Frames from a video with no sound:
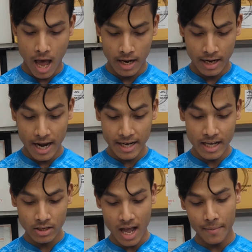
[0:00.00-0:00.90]
আর
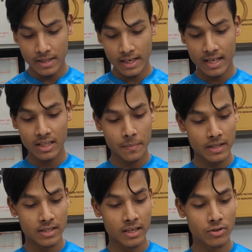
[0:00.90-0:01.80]
এটা আমাদের কাছেই
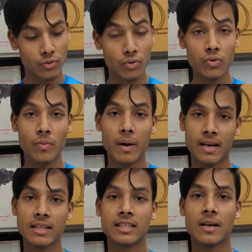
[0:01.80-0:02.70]
পাচ্ছেন শুধু
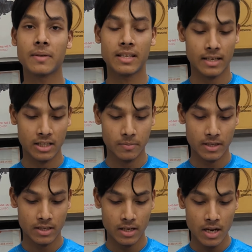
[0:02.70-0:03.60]
বাংলাদেশে আমাদের কাছেই
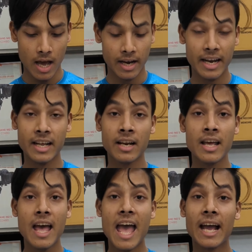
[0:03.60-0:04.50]
পাচ্ছেন আর এটার
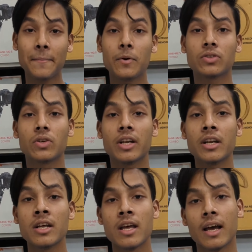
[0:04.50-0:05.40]
এক বছরের
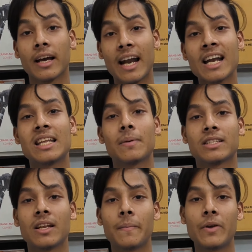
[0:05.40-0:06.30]
গ্রান্টি
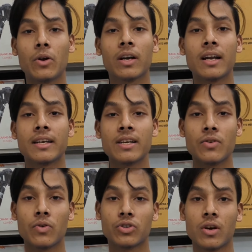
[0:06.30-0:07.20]
পাচ্ছেন পিওর গ্রান্টি
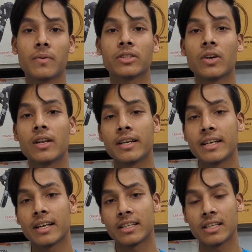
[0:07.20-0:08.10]
কোনো সমস্যা হলে
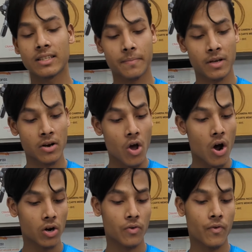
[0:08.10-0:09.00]
ডিরেক্ট চেঞ্জ আপনার
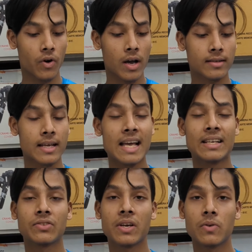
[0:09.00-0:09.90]
অটো ফোকাস
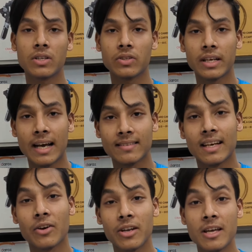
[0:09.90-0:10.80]
আইএসও এগুলো যদি কাজ
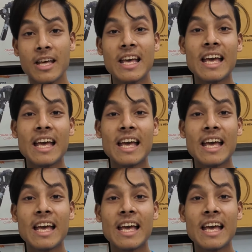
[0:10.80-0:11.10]
না করে